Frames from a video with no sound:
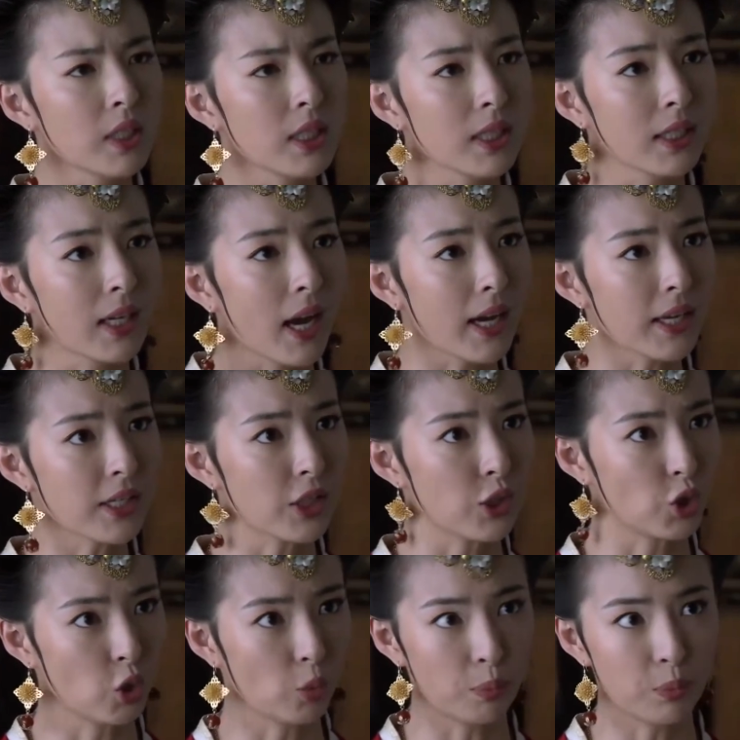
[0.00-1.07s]
我从一开始
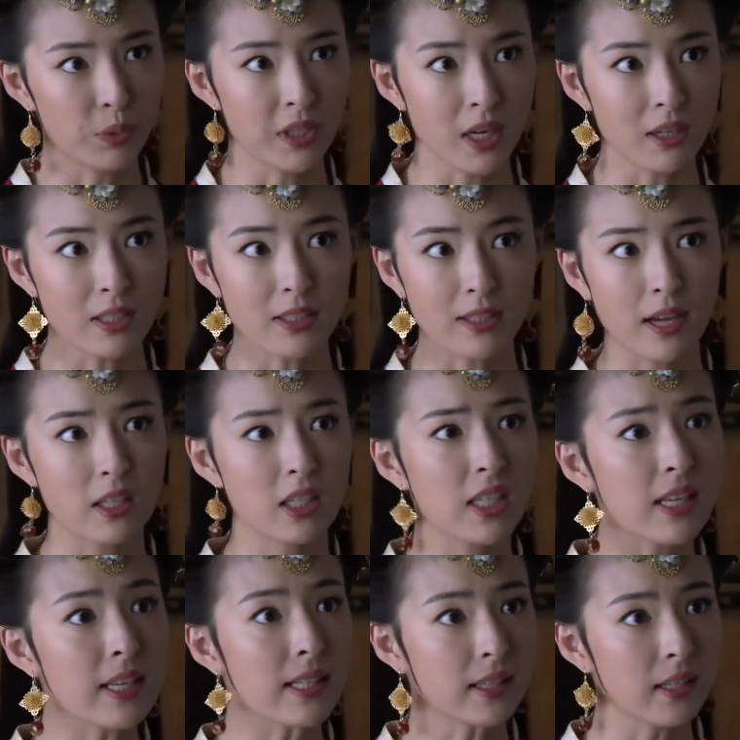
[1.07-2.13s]
就不相信他是
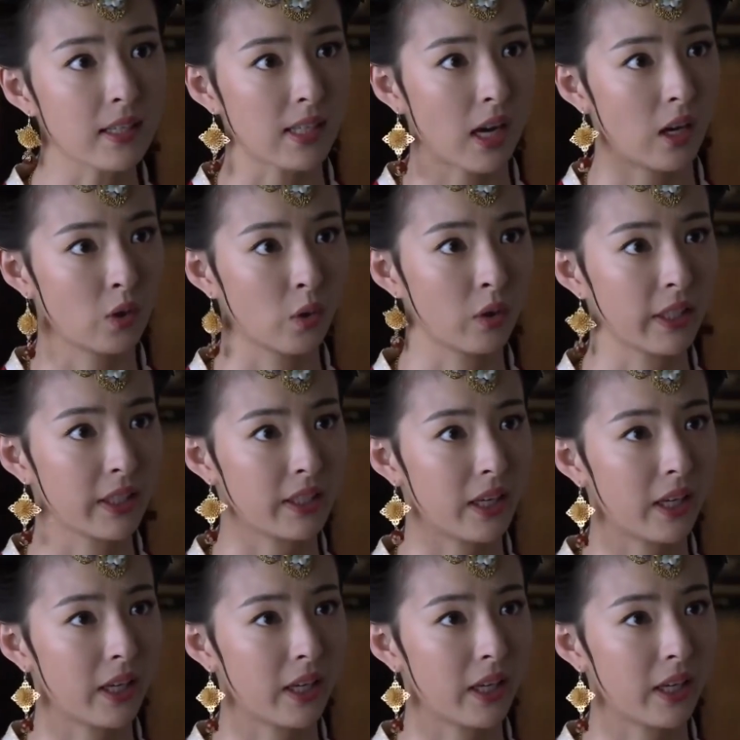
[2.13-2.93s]
真心想要拥